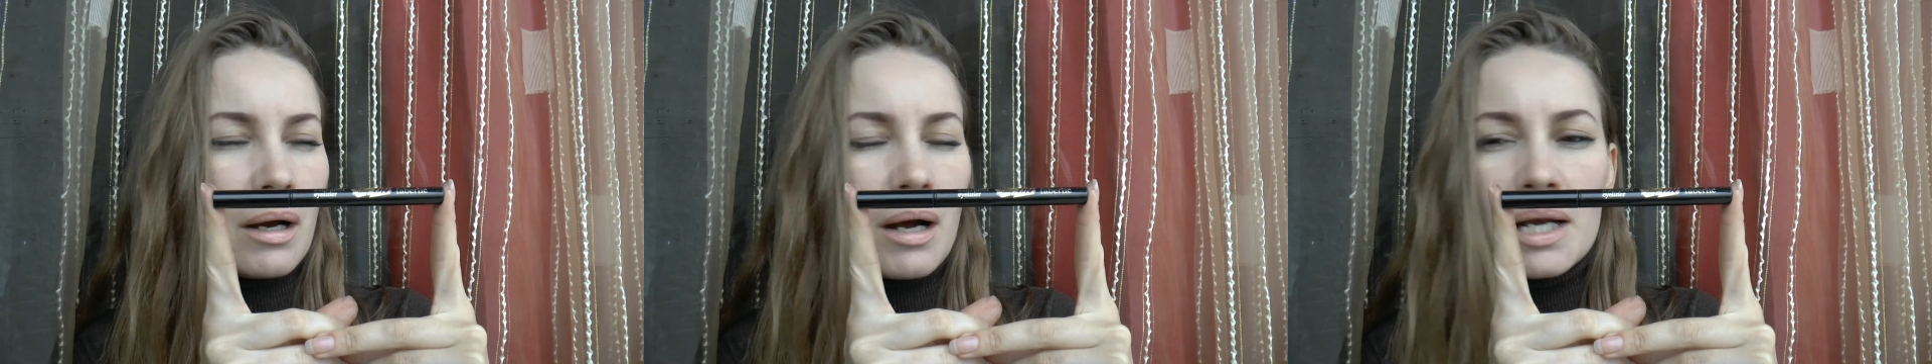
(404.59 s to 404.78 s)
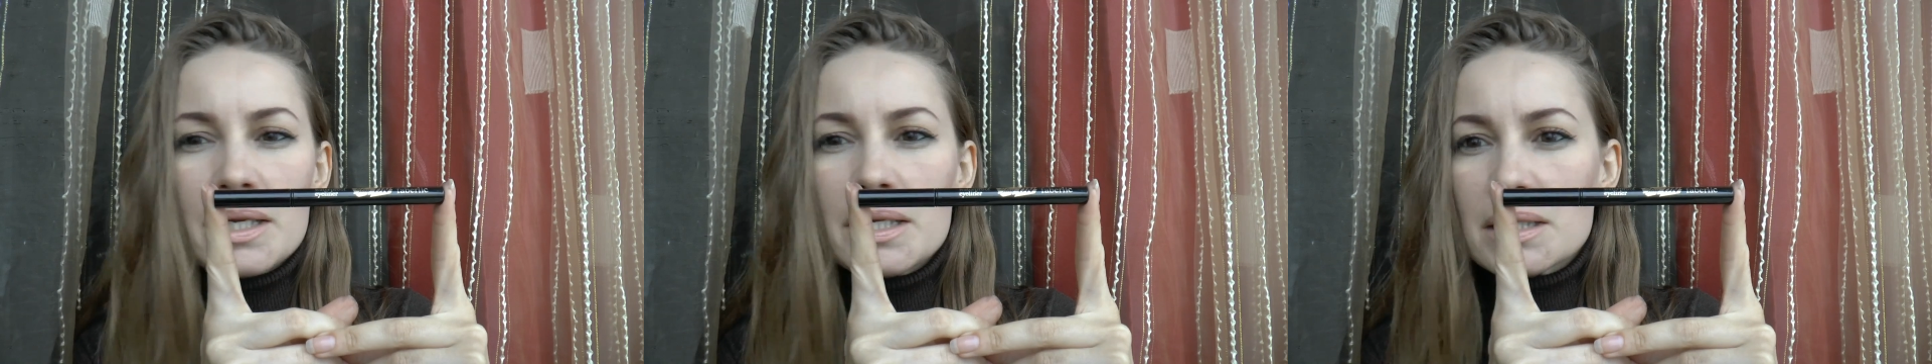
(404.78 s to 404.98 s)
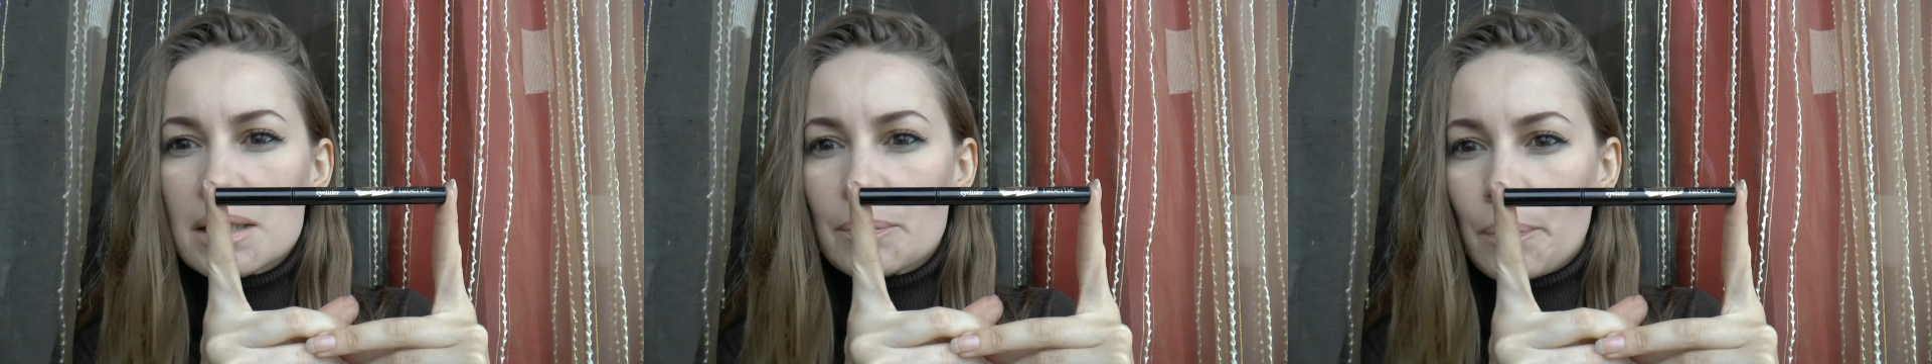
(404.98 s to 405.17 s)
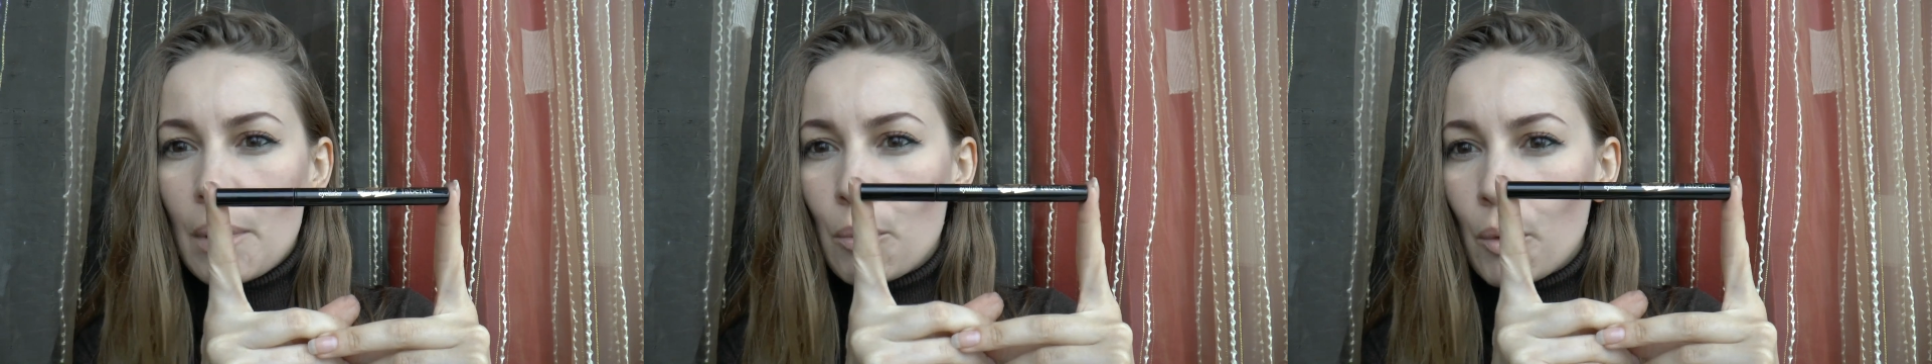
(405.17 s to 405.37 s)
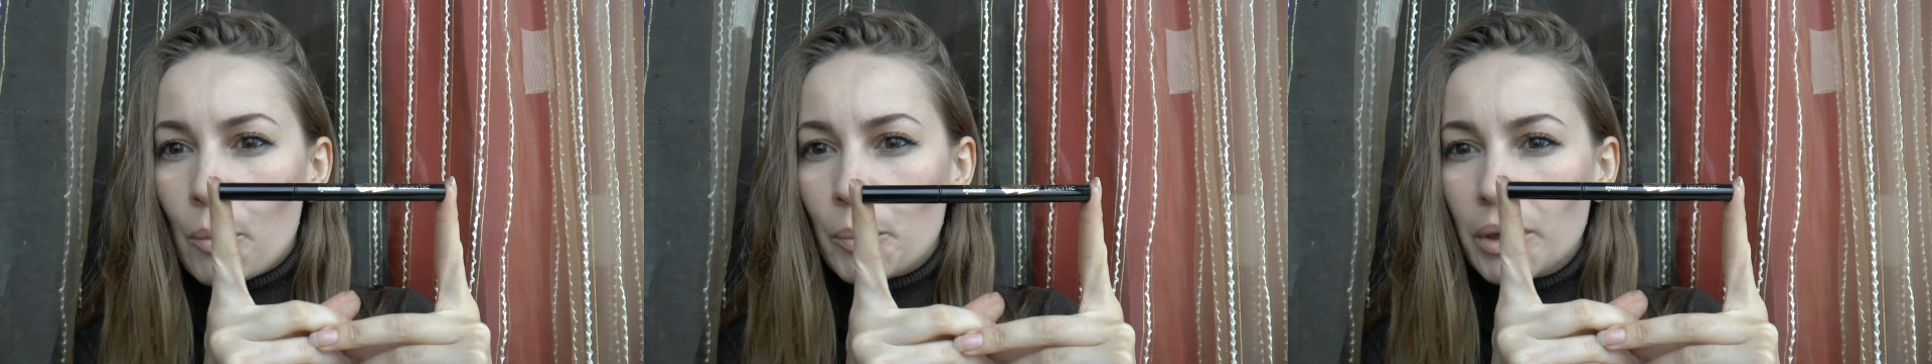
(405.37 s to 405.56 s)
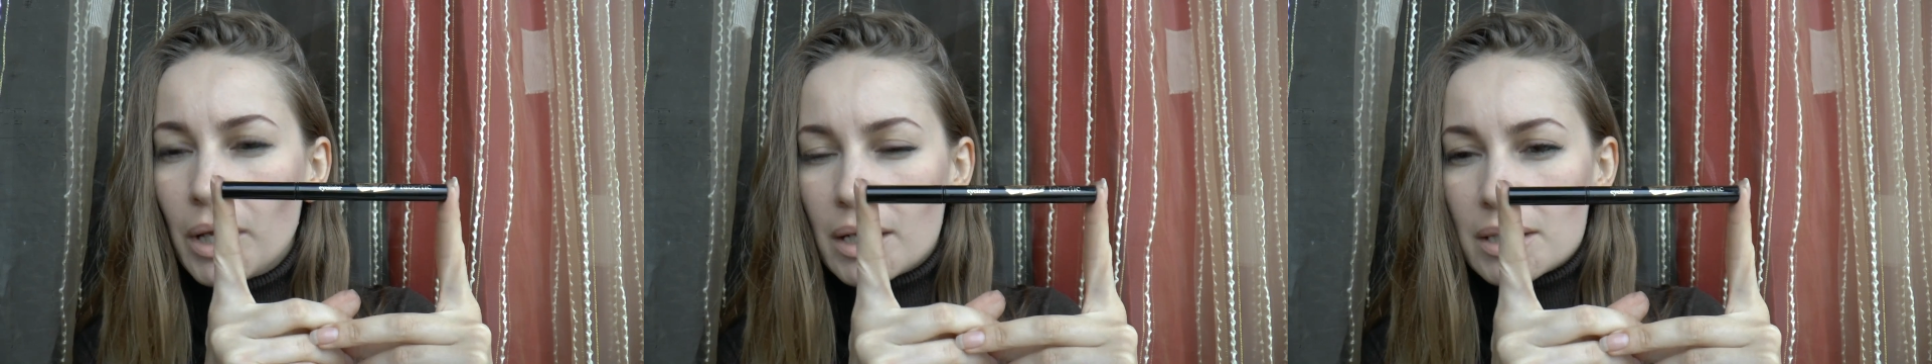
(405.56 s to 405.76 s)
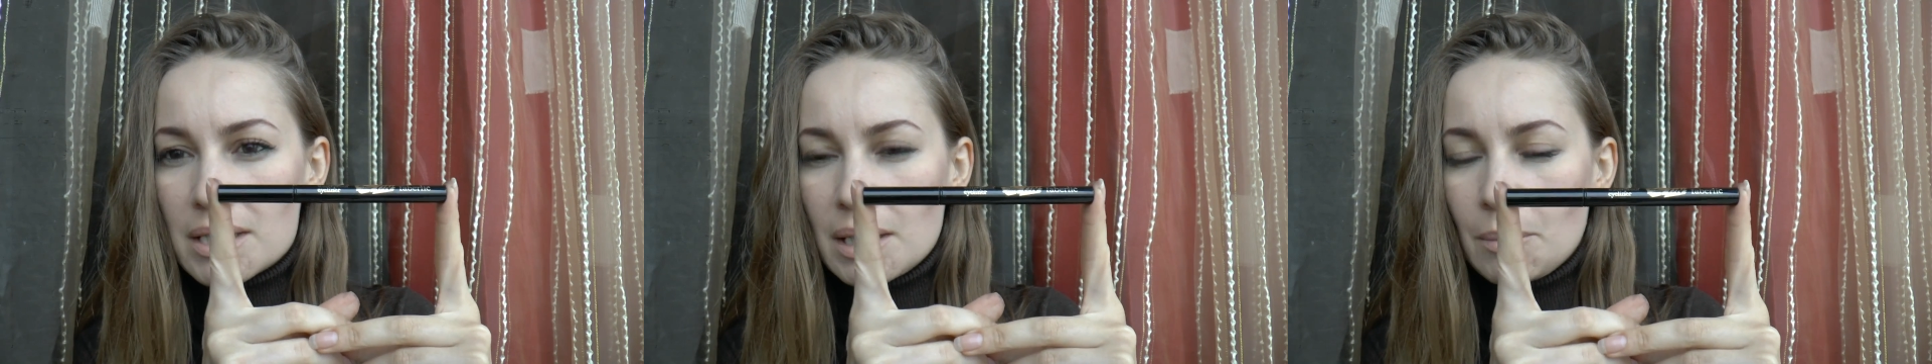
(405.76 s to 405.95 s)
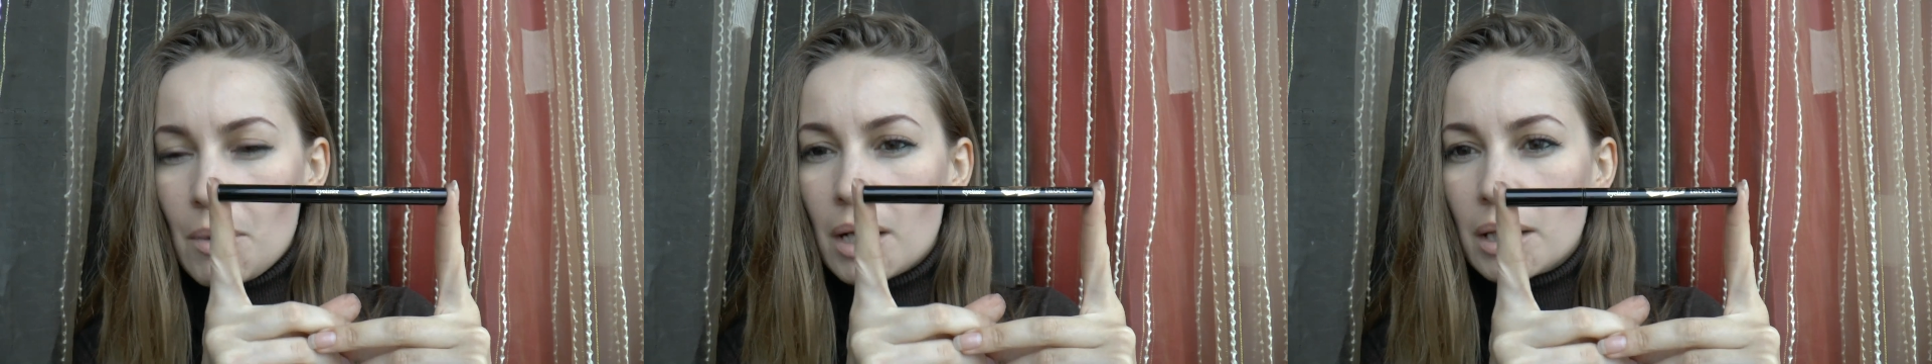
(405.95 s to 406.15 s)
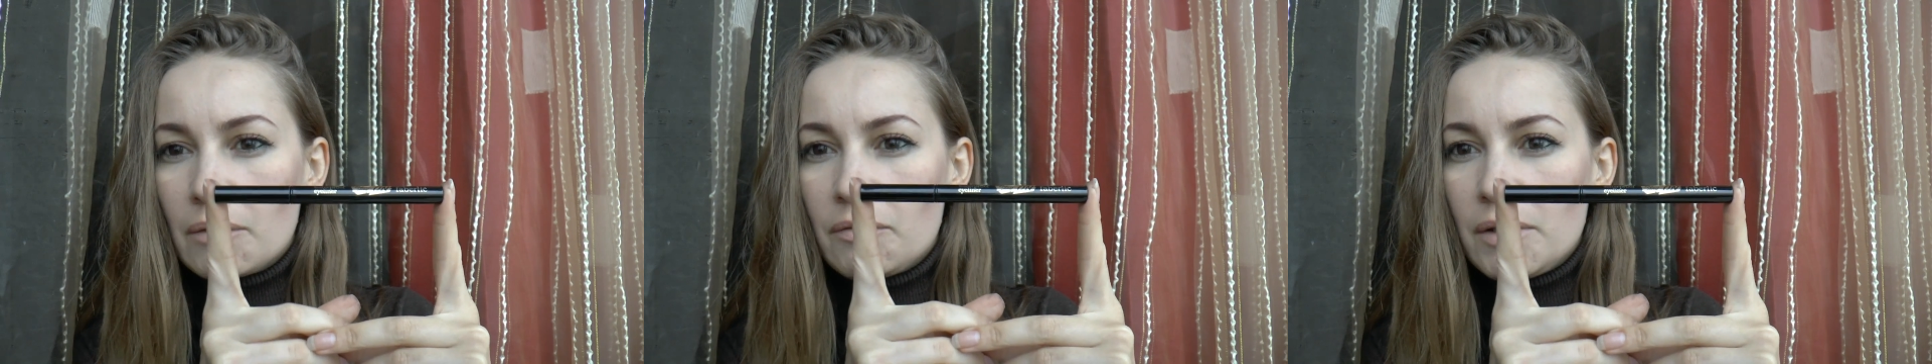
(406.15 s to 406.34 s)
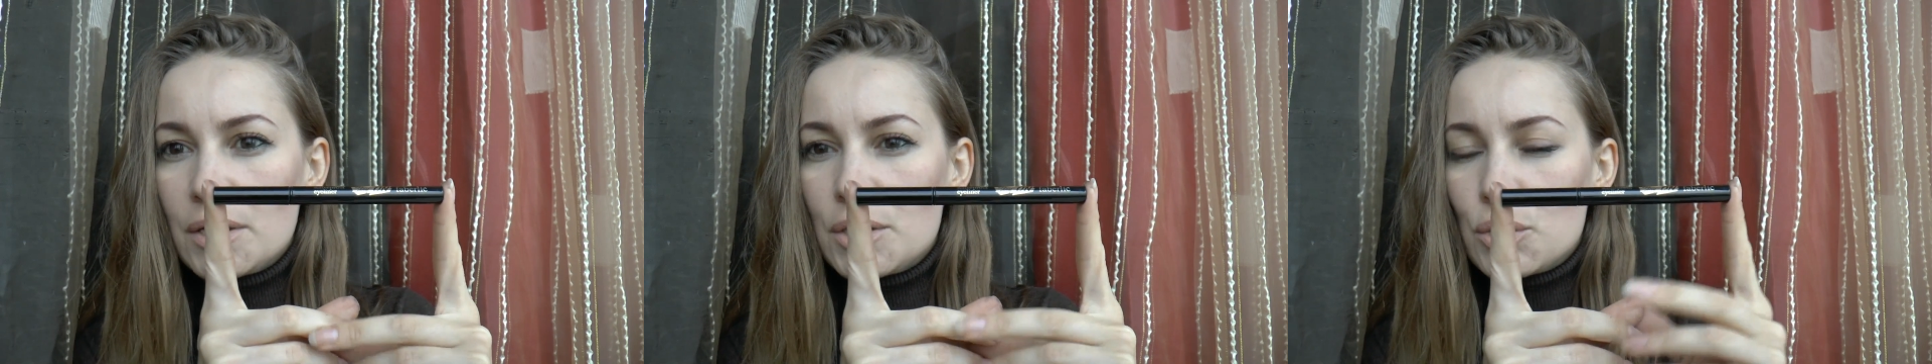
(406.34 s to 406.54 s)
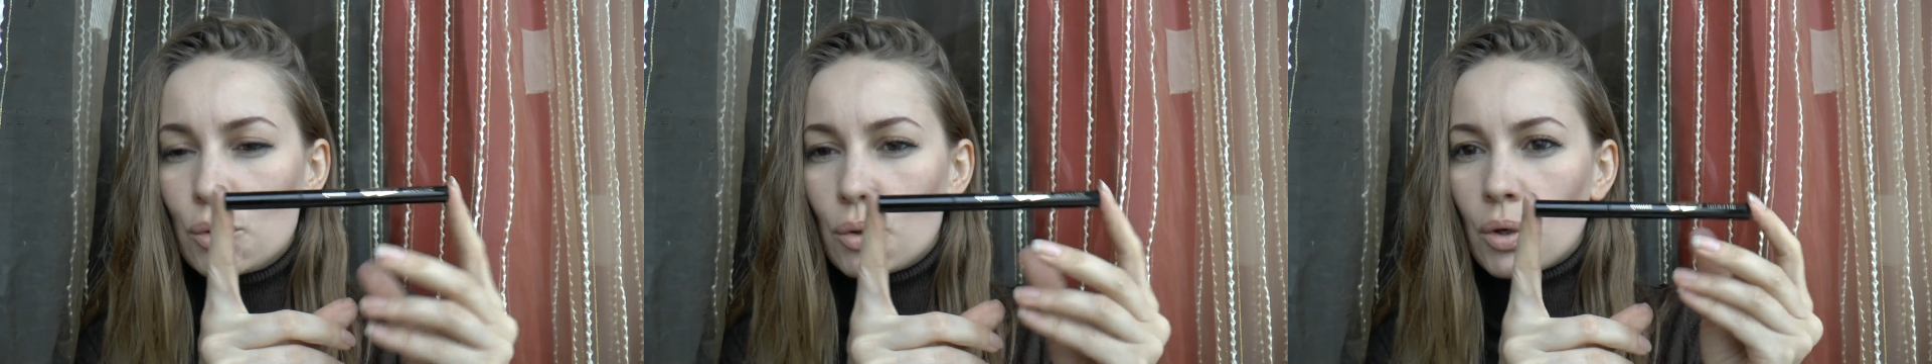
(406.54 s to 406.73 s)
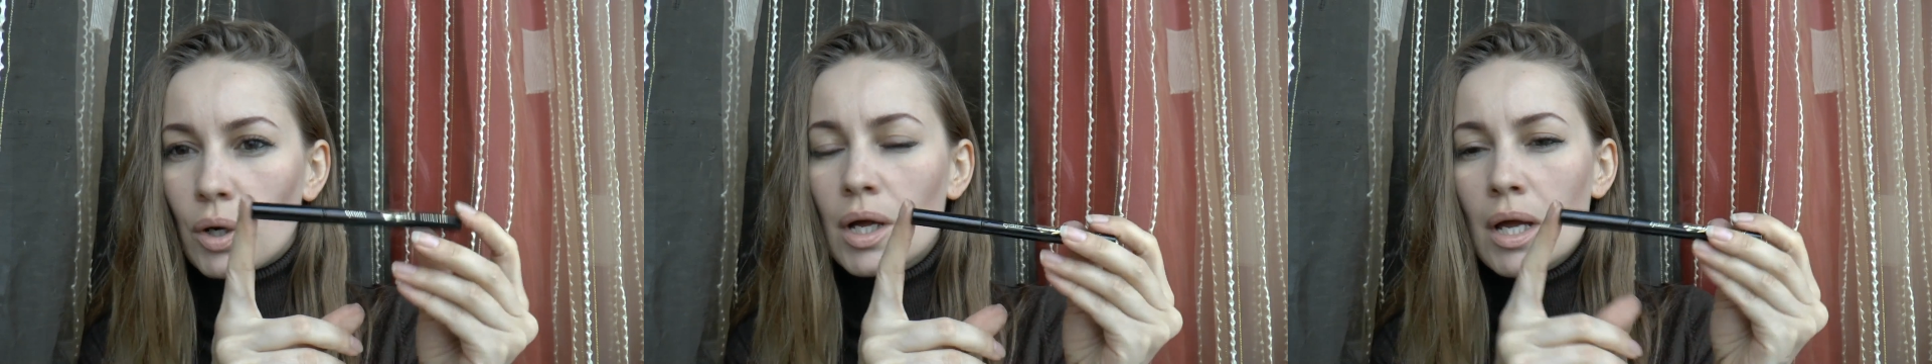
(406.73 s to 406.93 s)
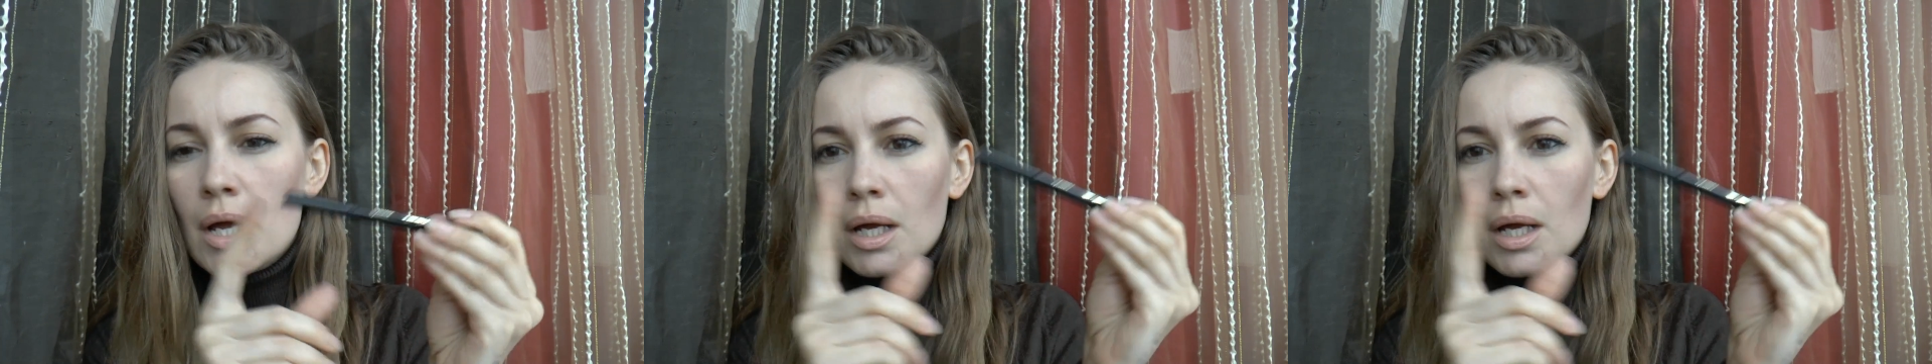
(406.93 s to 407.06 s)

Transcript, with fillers: Алиса, по-моему, Блэк снимала видео,